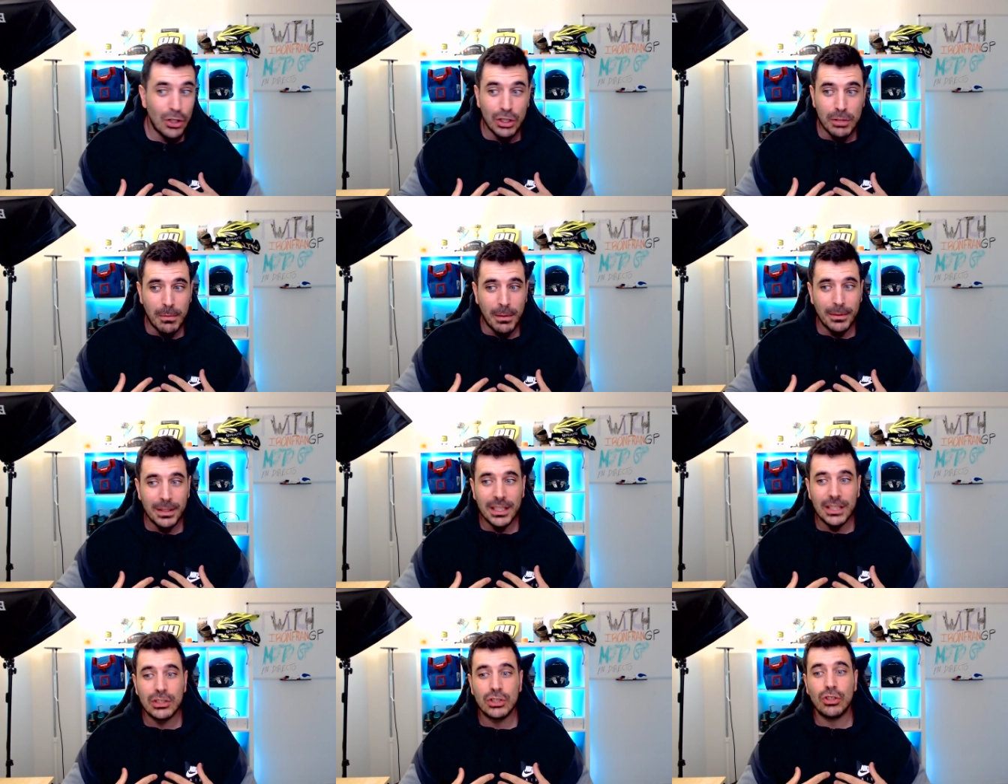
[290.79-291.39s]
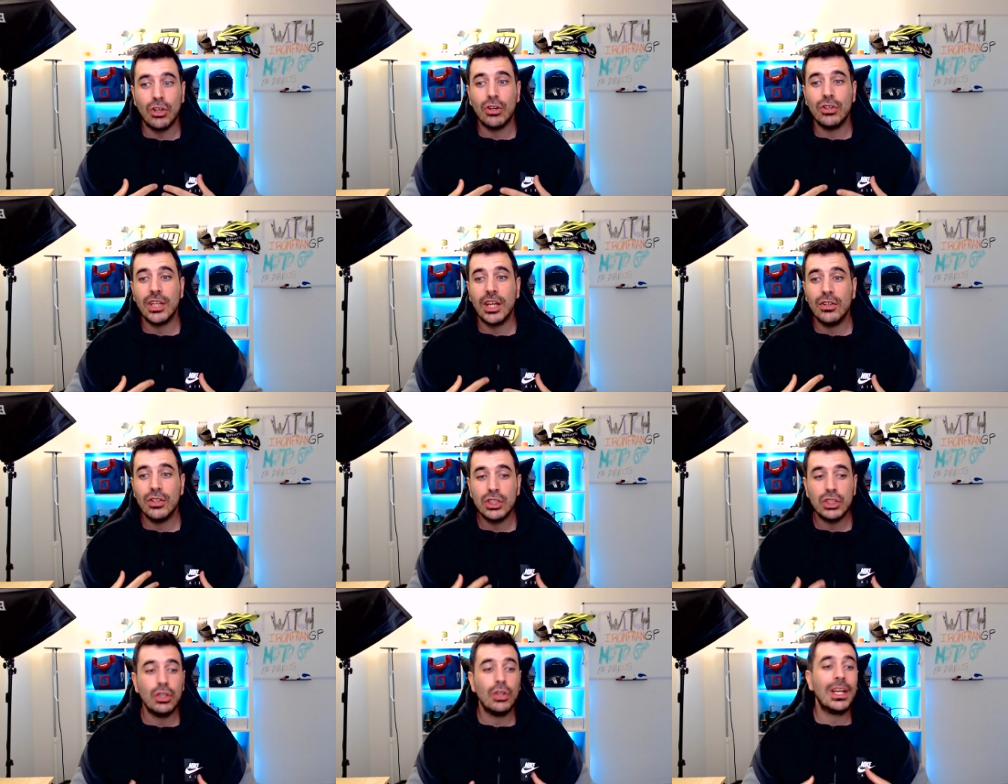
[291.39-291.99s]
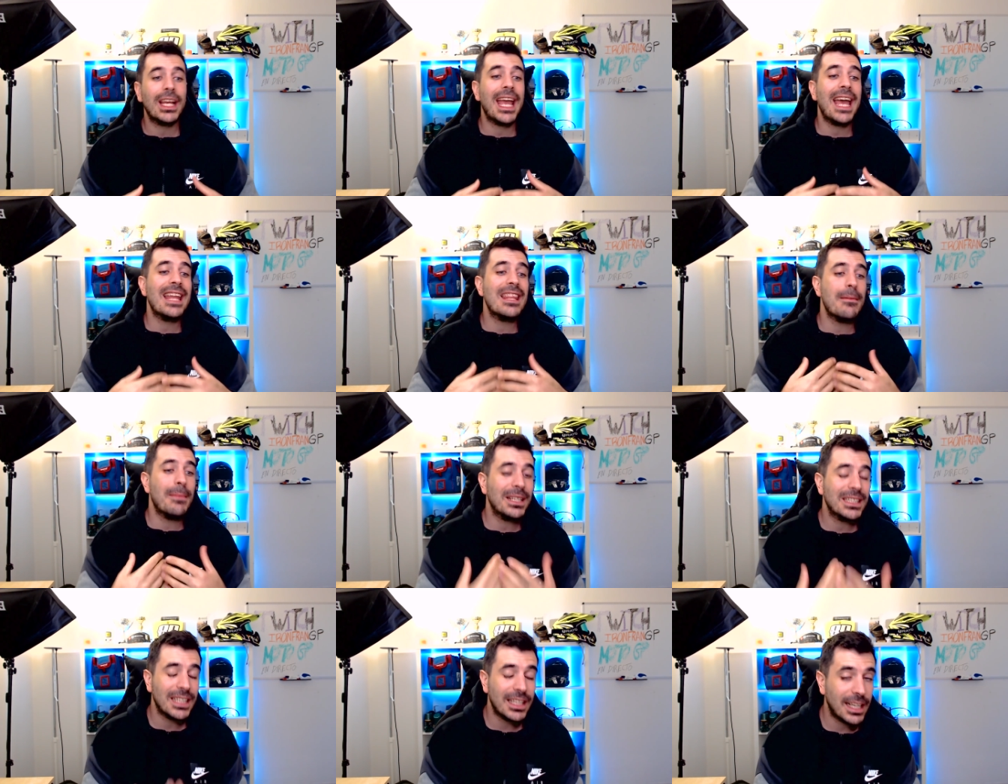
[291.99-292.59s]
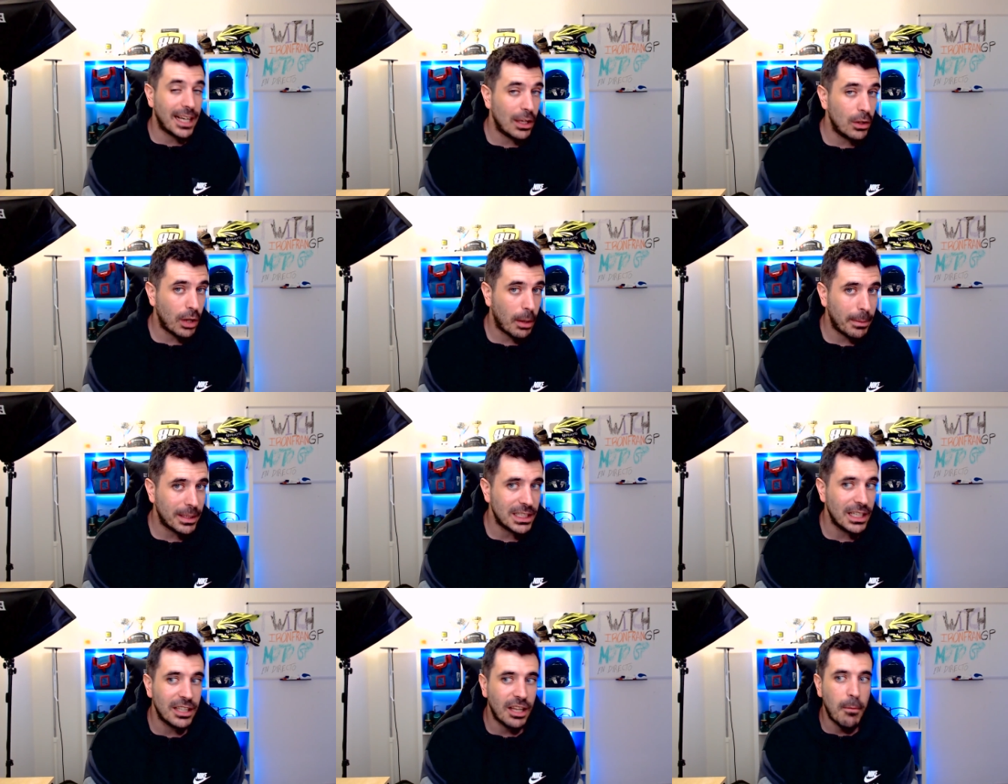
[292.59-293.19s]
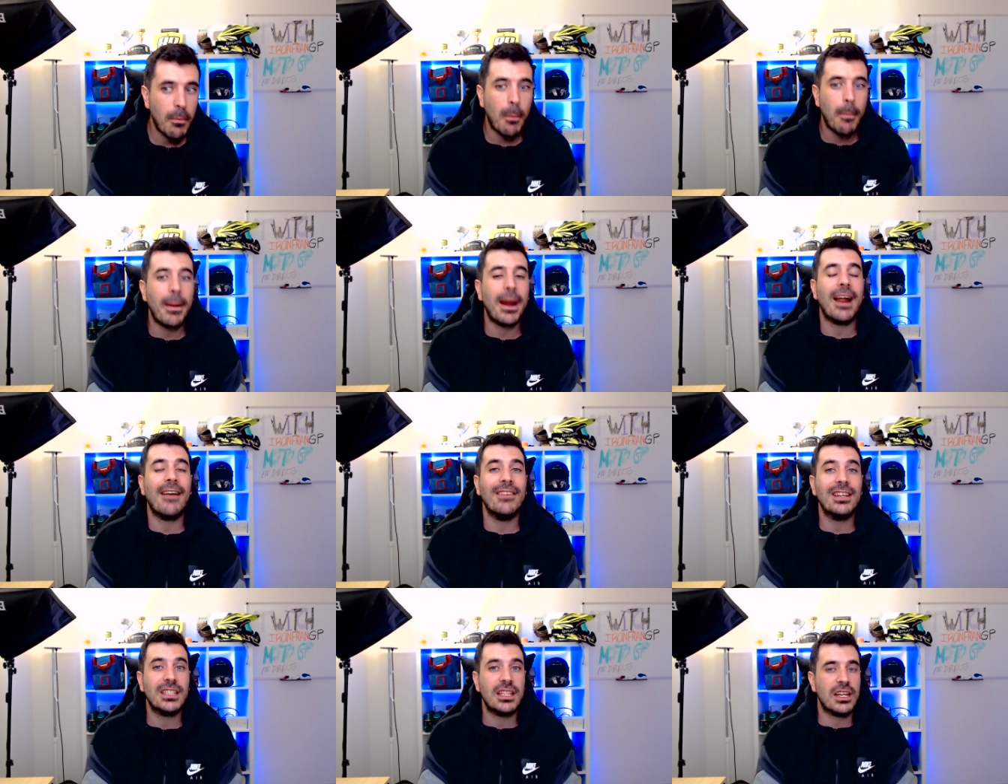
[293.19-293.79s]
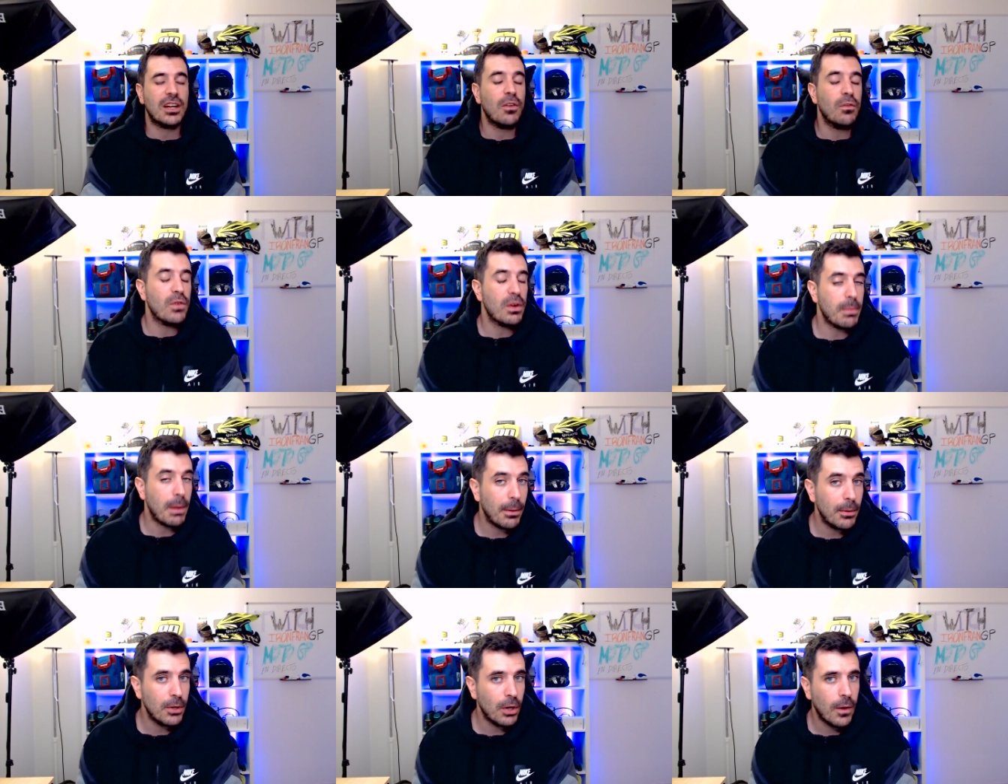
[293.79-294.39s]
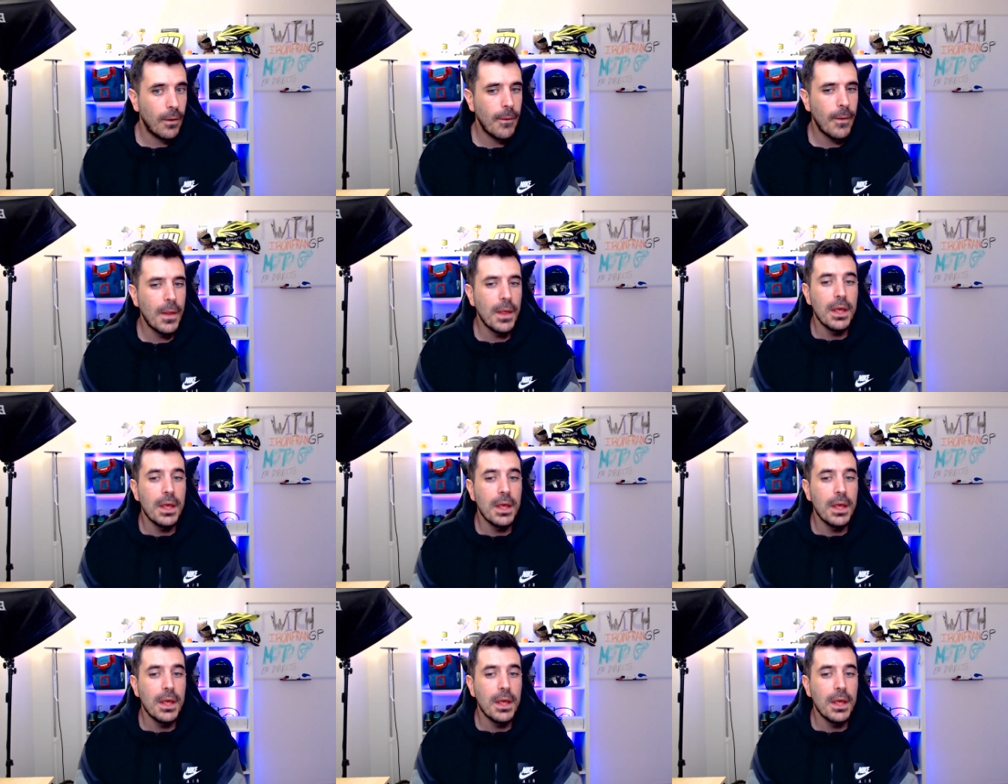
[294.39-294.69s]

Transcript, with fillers: simplemente estoy contando esto, que además he dejado que pase el tiempo para ver si se confirmaba o no.